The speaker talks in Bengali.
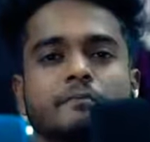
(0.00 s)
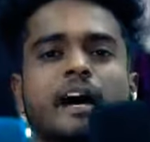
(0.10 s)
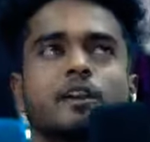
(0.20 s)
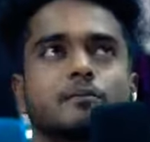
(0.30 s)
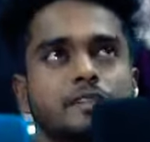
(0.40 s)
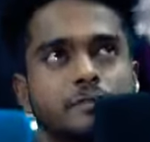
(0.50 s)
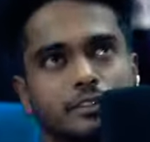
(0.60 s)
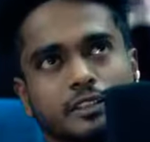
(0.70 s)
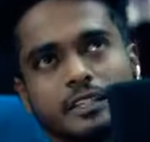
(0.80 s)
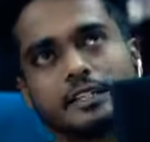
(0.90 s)
ভালোবাসি
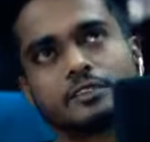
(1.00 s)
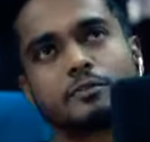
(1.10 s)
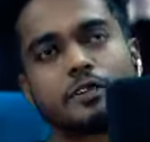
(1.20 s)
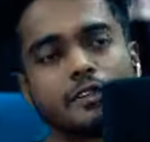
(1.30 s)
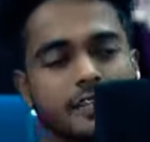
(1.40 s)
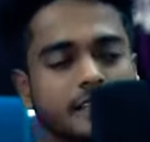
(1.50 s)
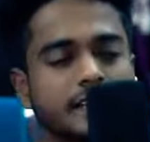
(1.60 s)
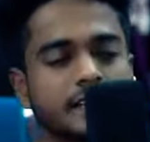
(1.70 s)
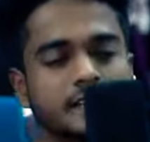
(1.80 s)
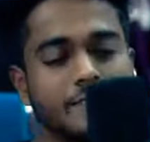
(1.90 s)
বলতে গেলে তোমাকে অনেকটা
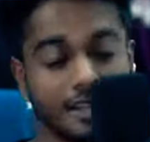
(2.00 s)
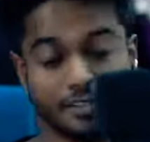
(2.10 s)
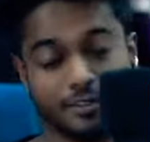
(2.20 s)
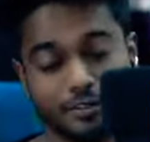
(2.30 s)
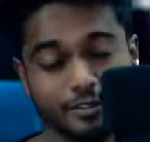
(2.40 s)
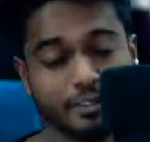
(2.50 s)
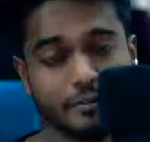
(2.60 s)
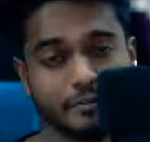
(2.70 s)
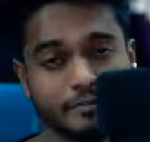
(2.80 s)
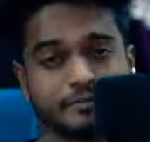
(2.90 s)
ম্যাচিওর হতে
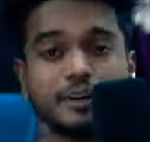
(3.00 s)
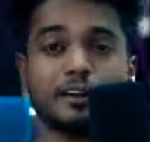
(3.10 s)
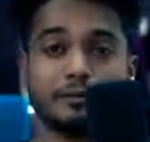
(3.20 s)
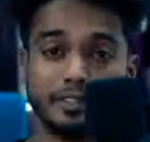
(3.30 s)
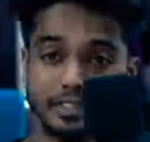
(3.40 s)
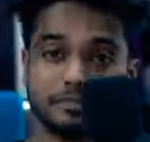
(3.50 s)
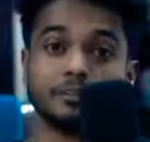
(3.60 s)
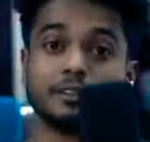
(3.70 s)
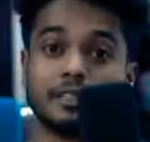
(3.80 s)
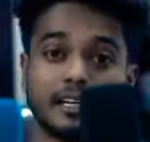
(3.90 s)
হবে ভালোবাসি
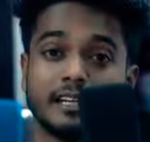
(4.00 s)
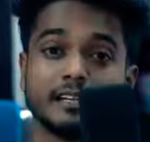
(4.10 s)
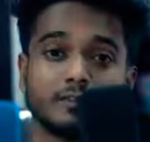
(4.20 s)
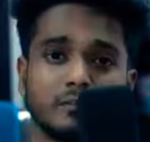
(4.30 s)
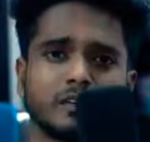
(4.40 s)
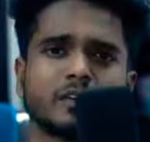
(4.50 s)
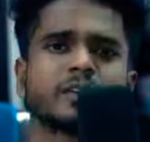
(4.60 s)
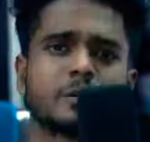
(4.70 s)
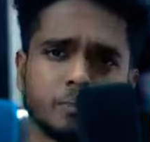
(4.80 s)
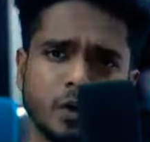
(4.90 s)
বলতে গেলে তোমাকে
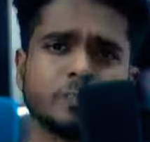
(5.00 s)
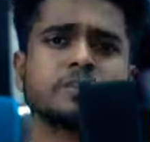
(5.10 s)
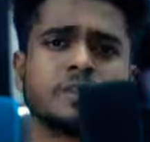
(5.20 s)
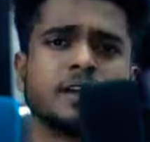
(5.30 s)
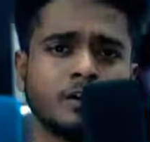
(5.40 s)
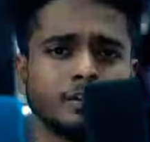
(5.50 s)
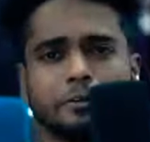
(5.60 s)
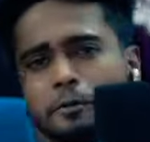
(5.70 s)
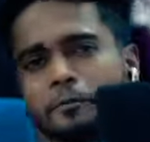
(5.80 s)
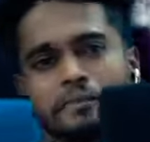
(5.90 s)
অনেকটা প্রমিসিং হতে
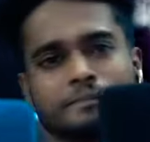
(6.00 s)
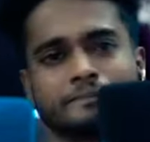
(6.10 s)
হবে